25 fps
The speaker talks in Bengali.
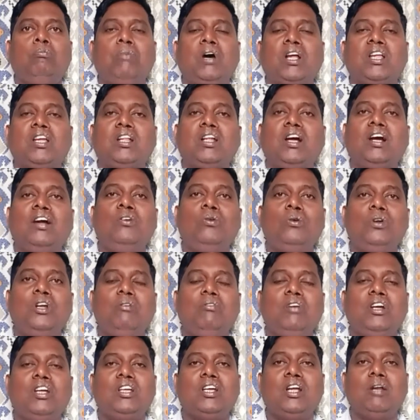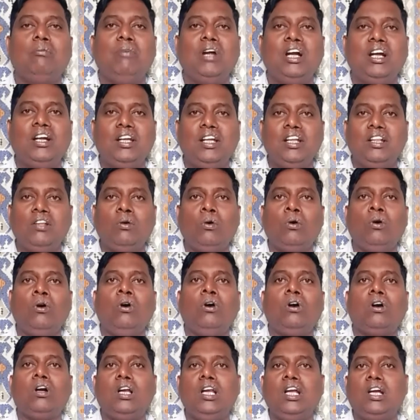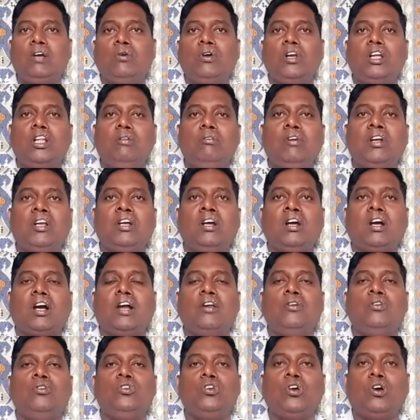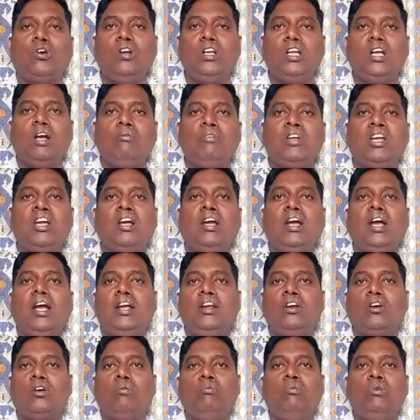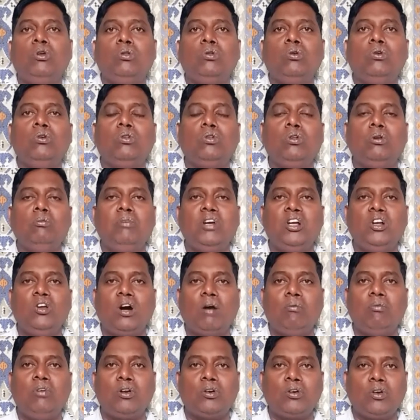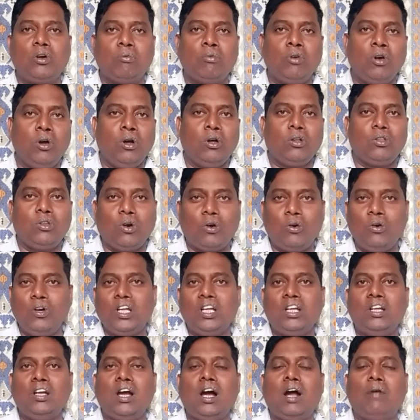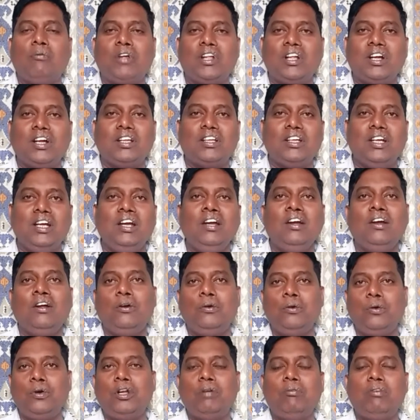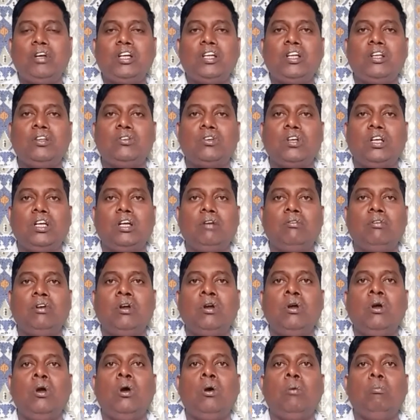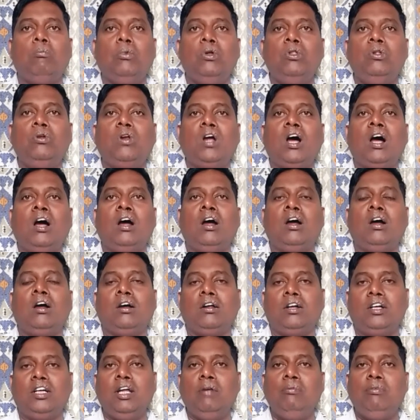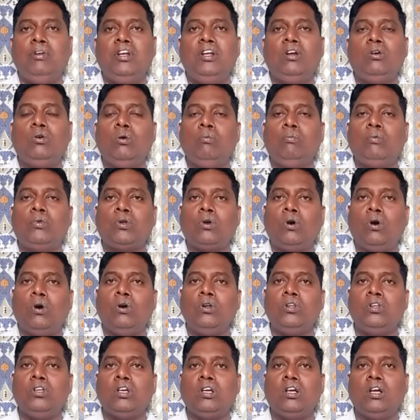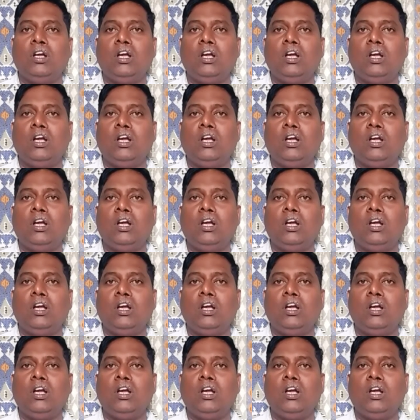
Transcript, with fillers: পাশে থাকা নোটিফিকেশান বেলটিতেও ক্লিক করে দেবেন কারণ যখনই আমি এইরকম নতুন নতুন ভিডিও আপলোড করব তখনই আপনাদের কাছে নোটিফিকেশান চলে যাবে বন্ধুরা টিপসটি খুব সহজ